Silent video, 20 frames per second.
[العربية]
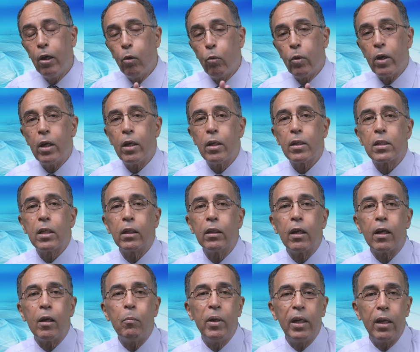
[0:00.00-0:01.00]

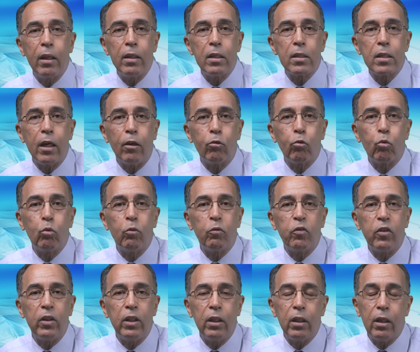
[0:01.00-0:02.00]
وسنرى ما الذي سيحدث
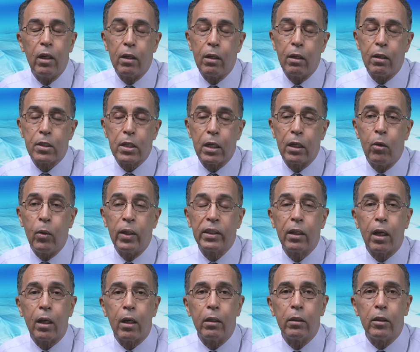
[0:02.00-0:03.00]
في السنوات
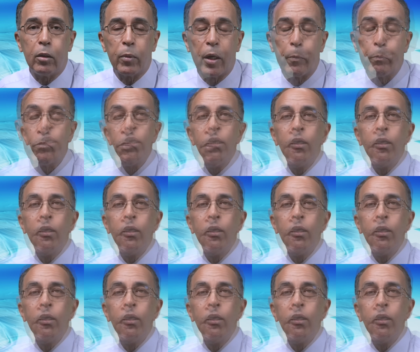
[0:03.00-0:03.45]
القادمة